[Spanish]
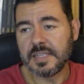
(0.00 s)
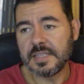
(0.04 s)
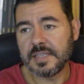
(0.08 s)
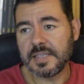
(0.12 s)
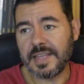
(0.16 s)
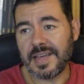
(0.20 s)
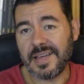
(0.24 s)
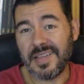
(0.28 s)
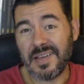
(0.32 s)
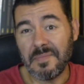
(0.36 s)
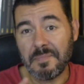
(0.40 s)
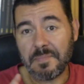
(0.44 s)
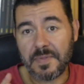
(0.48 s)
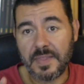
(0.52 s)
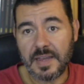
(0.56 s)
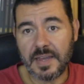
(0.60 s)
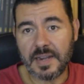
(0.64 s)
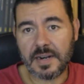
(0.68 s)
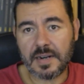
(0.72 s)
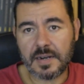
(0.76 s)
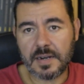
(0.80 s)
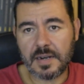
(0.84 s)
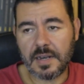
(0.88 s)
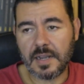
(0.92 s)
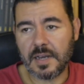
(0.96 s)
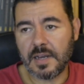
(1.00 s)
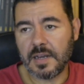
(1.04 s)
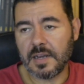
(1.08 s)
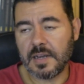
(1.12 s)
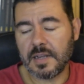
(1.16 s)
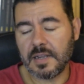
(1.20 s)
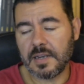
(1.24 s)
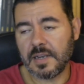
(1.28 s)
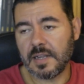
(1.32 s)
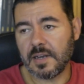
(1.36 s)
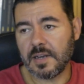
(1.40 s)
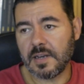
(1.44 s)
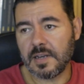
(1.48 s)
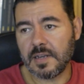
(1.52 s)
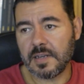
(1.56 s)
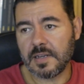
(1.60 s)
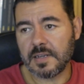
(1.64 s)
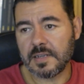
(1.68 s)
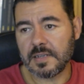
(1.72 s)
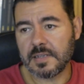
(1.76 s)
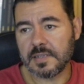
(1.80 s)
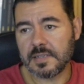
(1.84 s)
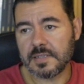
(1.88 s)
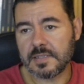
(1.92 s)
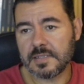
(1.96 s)
de adaptar
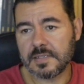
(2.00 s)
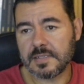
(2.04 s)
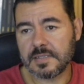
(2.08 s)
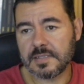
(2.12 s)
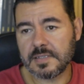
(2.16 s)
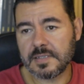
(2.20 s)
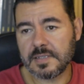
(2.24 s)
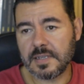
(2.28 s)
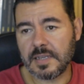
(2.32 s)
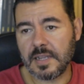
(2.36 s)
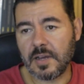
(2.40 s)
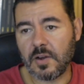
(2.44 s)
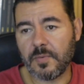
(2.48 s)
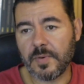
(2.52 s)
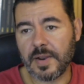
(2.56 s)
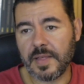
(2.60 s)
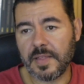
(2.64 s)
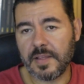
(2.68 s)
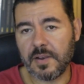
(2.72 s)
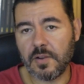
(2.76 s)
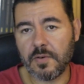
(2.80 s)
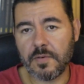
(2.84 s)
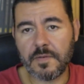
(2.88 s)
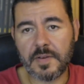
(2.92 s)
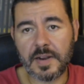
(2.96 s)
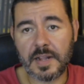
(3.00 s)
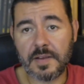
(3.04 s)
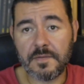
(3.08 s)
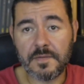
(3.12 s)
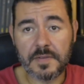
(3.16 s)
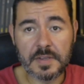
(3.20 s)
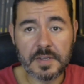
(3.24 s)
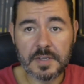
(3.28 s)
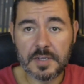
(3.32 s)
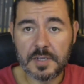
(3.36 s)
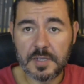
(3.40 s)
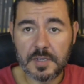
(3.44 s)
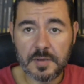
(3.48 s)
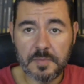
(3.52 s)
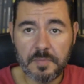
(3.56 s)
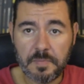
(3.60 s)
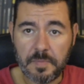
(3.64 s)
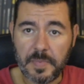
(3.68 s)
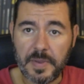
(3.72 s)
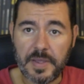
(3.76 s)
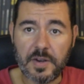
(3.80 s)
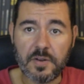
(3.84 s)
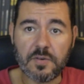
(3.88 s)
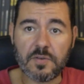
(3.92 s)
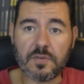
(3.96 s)
la, obra de Lovecraft,
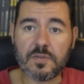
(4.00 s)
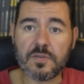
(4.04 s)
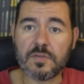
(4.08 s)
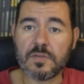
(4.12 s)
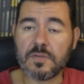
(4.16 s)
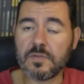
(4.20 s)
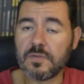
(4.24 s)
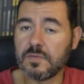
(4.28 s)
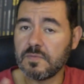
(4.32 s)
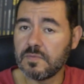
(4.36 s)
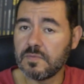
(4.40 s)
pero